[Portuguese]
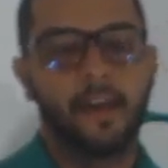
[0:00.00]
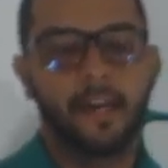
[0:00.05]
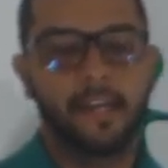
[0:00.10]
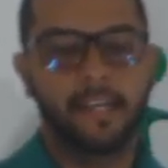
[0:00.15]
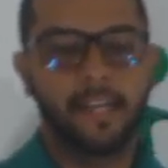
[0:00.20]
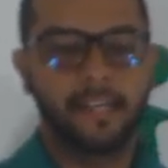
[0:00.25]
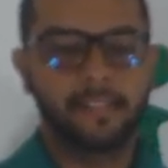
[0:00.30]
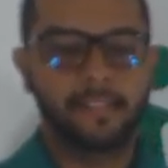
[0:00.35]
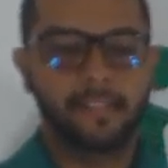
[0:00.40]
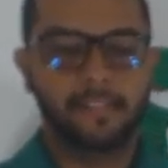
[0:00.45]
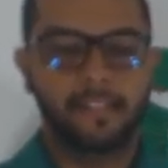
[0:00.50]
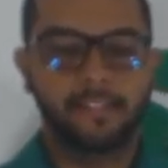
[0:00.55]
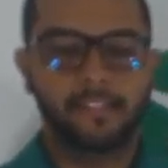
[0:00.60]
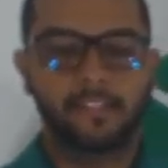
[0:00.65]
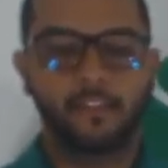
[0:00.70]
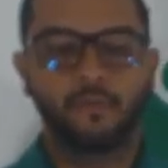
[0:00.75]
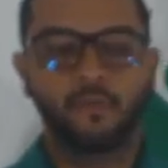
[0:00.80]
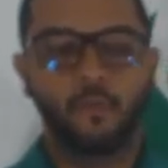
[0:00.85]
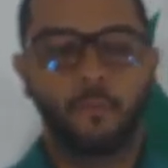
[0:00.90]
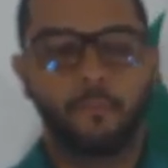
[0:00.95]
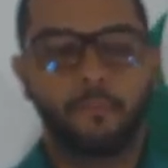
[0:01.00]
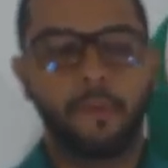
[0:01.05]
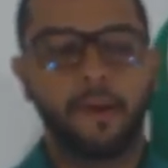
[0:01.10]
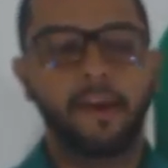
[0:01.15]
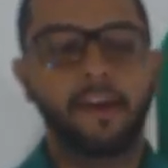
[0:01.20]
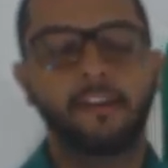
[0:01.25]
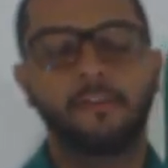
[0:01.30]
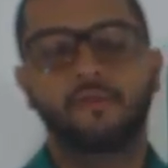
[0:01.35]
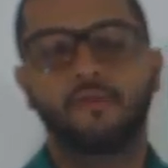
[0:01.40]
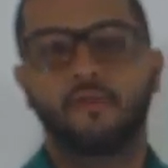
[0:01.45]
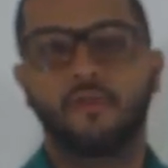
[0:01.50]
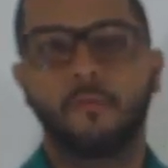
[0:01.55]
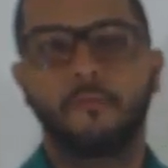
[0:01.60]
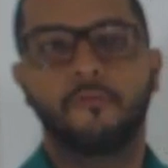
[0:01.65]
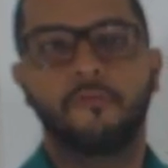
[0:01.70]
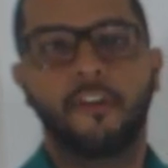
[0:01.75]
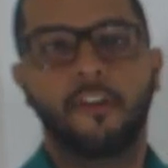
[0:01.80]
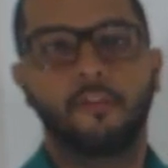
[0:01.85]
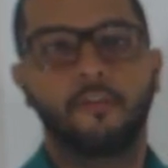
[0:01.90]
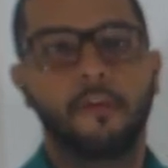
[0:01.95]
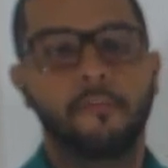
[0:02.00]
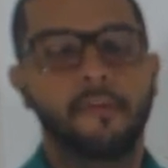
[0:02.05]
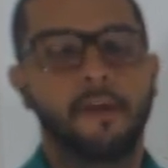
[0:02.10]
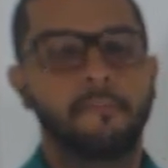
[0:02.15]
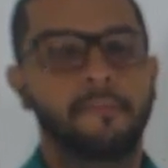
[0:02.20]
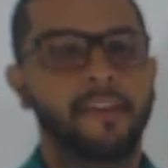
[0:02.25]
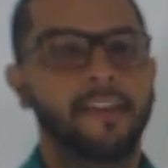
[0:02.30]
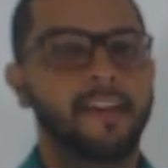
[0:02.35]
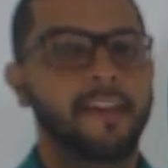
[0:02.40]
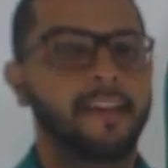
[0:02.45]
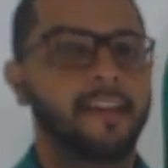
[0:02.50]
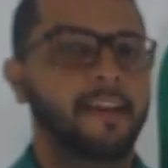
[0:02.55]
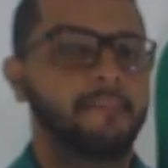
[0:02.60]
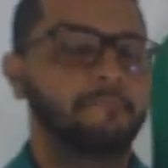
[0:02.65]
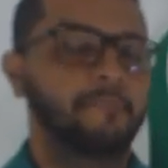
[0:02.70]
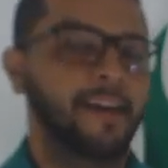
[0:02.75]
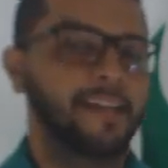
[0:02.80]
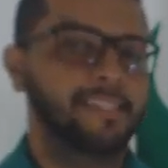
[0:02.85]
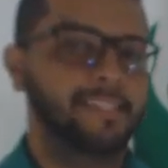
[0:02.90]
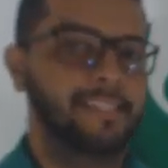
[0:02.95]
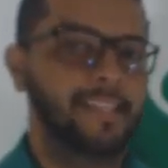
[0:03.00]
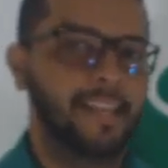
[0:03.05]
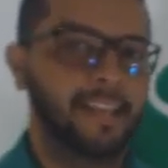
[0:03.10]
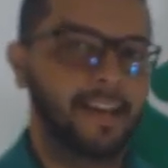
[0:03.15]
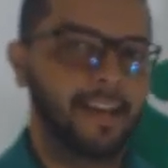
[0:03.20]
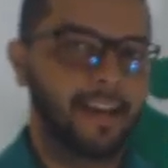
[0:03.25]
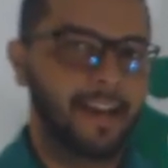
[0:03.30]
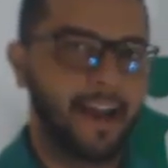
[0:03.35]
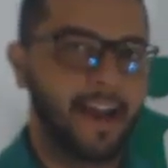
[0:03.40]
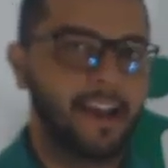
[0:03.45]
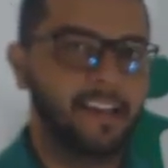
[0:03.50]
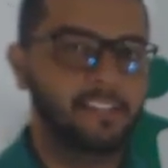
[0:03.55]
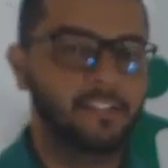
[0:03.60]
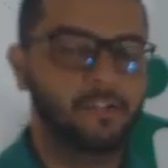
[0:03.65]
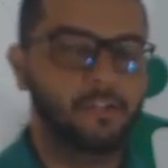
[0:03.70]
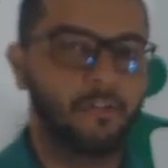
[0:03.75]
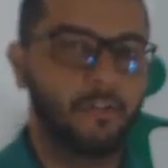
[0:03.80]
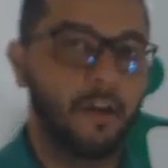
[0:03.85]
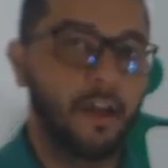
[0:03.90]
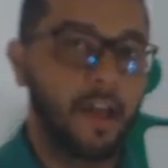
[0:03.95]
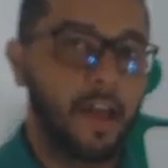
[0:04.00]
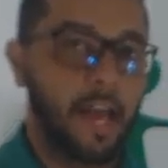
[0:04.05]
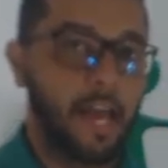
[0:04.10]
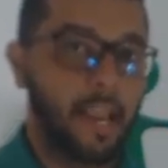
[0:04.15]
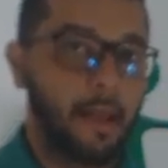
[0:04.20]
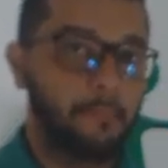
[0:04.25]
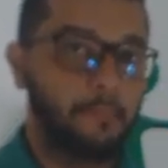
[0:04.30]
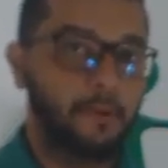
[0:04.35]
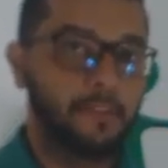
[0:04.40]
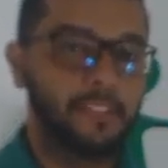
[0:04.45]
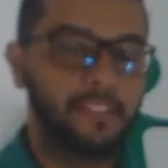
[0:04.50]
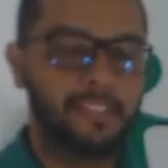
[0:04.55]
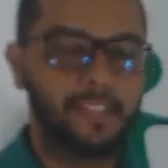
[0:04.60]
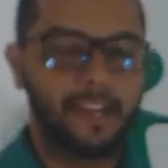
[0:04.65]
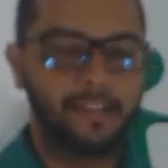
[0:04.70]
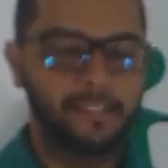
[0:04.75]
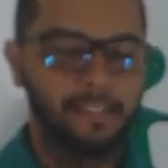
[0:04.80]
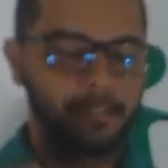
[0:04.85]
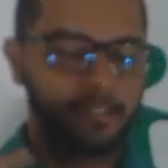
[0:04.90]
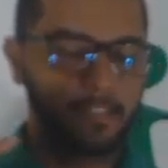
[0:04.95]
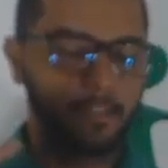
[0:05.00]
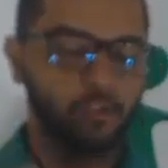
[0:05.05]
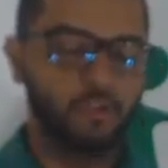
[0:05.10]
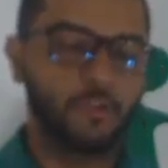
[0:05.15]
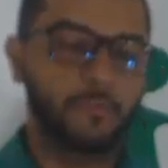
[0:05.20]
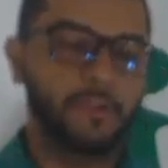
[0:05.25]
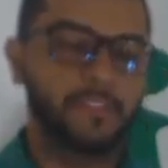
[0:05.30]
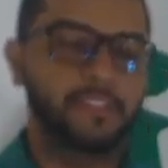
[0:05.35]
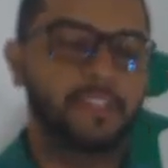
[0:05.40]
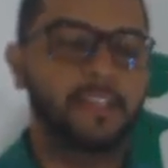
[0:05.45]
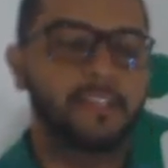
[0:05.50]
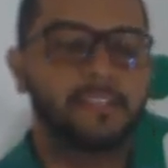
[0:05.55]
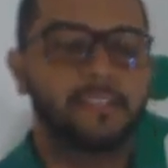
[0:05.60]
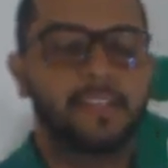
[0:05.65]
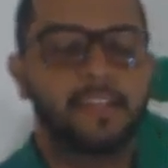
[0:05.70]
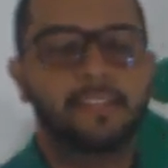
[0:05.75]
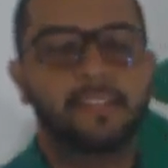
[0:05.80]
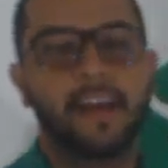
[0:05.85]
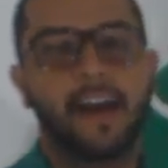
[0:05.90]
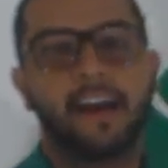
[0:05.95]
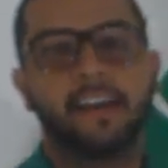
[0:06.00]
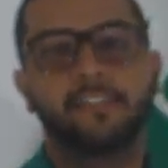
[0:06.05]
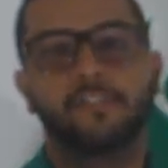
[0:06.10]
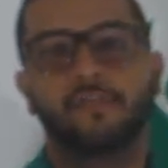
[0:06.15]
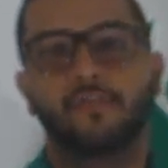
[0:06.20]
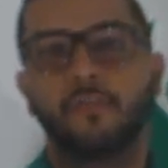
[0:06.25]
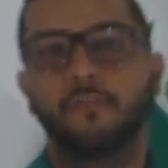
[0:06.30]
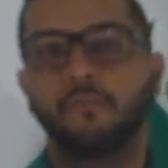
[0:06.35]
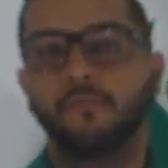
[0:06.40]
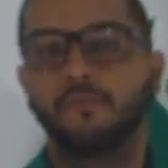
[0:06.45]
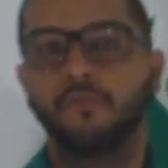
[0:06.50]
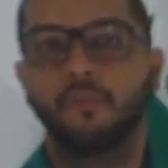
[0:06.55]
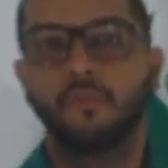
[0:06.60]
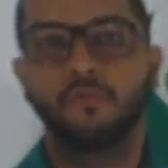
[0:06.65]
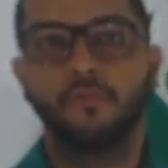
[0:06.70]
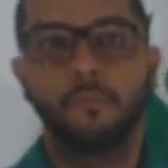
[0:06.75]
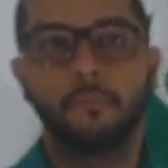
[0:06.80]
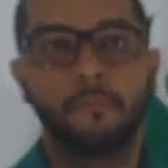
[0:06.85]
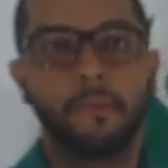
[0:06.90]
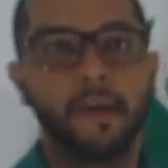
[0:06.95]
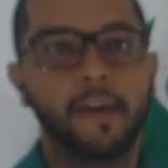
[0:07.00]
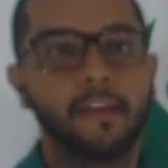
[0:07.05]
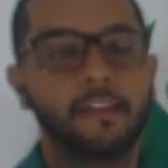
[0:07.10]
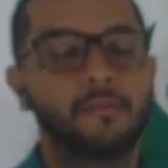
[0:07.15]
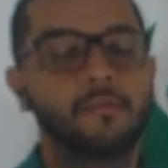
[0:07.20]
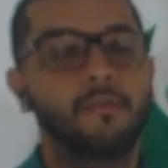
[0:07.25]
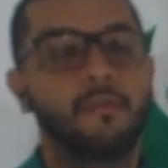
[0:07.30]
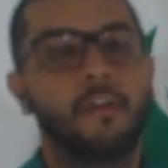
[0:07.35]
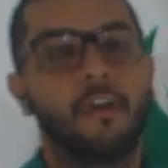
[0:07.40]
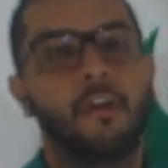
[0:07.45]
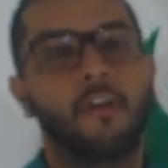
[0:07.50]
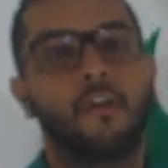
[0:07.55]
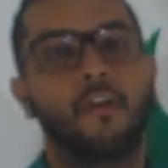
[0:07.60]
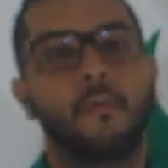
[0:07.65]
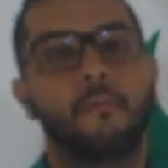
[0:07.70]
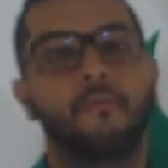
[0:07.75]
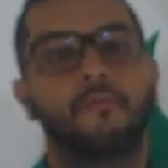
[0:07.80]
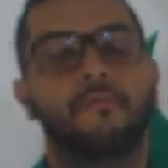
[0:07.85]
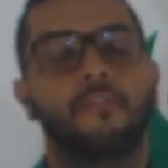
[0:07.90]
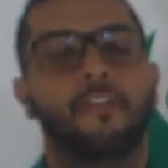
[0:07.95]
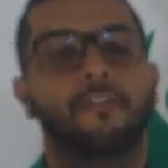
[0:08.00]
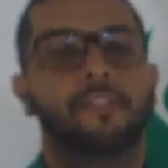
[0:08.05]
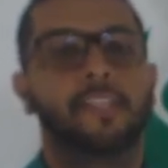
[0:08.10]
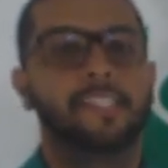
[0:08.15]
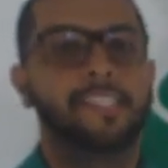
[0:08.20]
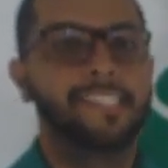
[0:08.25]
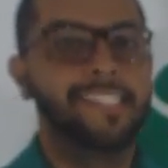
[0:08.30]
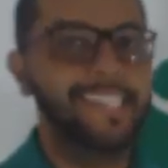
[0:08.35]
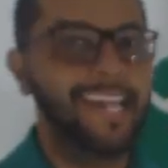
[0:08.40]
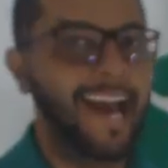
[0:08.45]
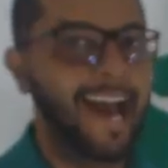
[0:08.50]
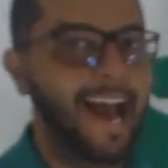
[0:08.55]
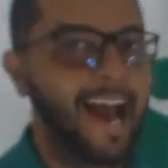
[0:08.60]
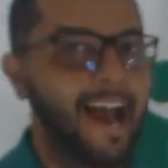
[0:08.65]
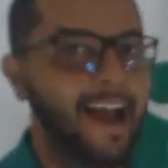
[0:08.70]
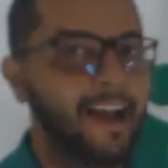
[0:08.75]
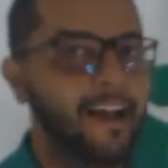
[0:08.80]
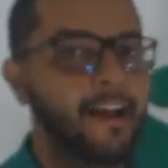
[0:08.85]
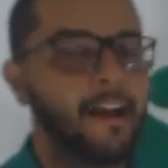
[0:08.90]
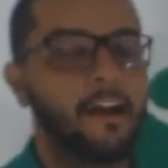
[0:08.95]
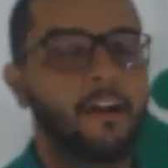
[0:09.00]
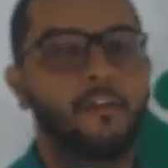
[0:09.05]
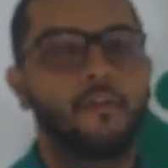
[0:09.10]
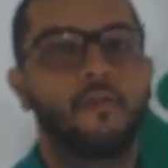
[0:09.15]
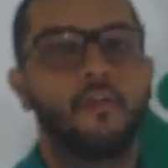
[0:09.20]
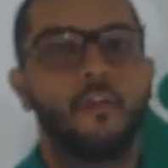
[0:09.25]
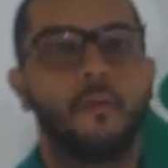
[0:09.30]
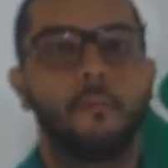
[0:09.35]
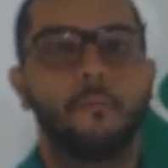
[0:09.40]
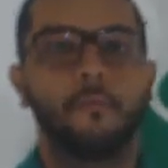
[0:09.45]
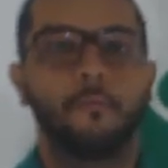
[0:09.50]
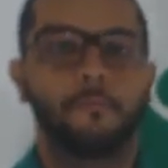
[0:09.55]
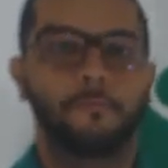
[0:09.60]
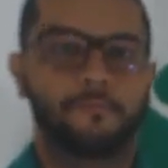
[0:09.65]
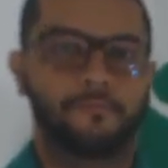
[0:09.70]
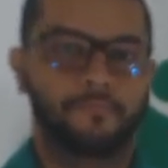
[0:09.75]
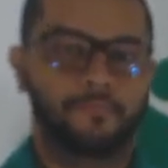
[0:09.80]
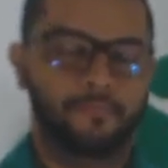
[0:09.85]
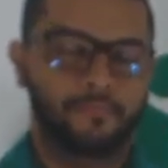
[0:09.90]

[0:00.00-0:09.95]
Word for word: e essa tensão no peito, como falou a minha amiga Marcela Castro, ela pode trazer sintomas da ansiedade, como dor no peito, como falta de ar, como